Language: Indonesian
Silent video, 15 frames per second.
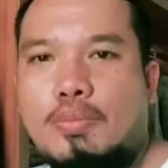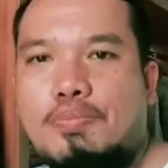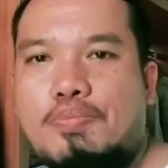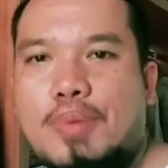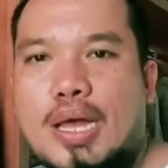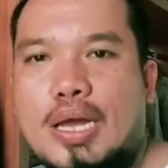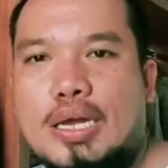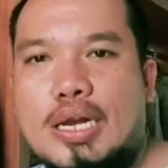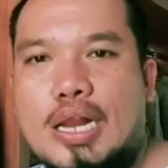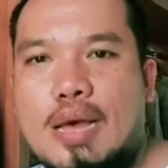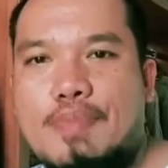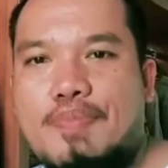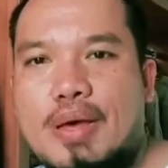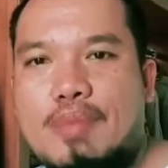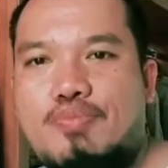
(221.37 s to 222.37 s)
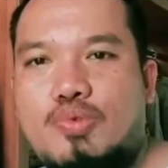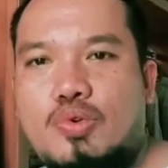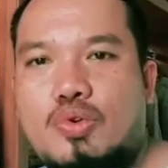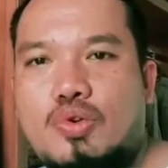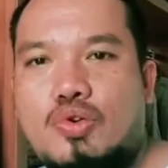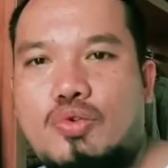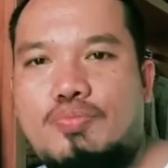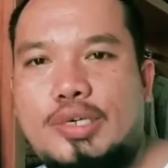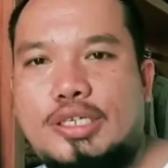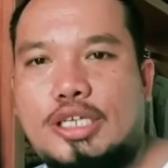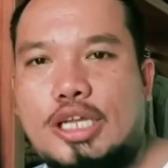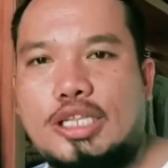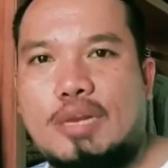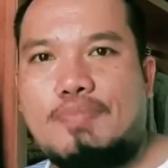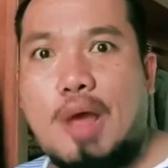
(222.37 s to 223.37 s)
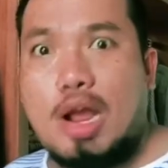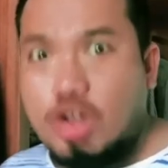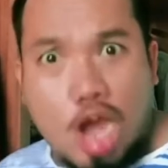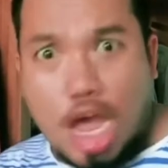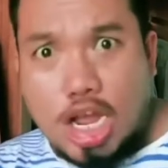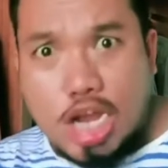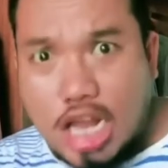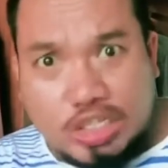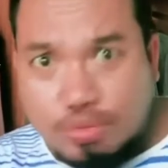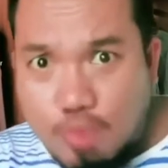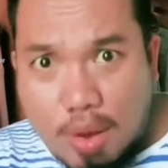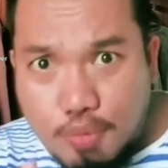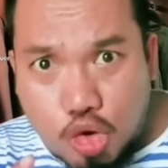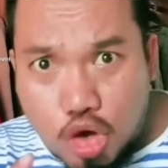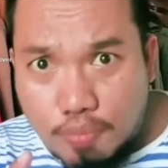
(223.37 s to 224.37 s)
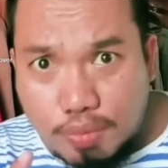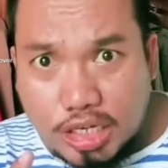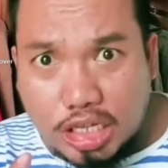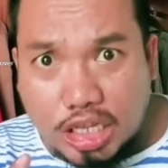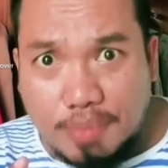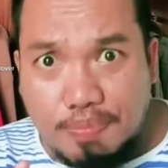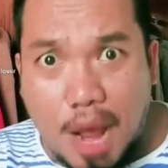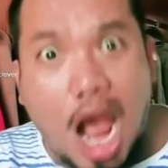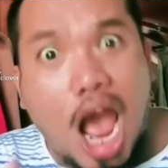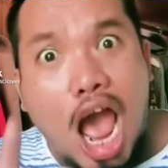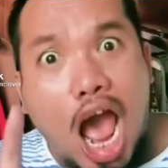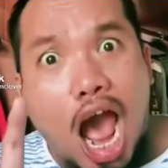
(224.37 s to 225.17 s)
Bang, kenapa burung bisa terbang? Enggak, enggak semua burung bisa terbang.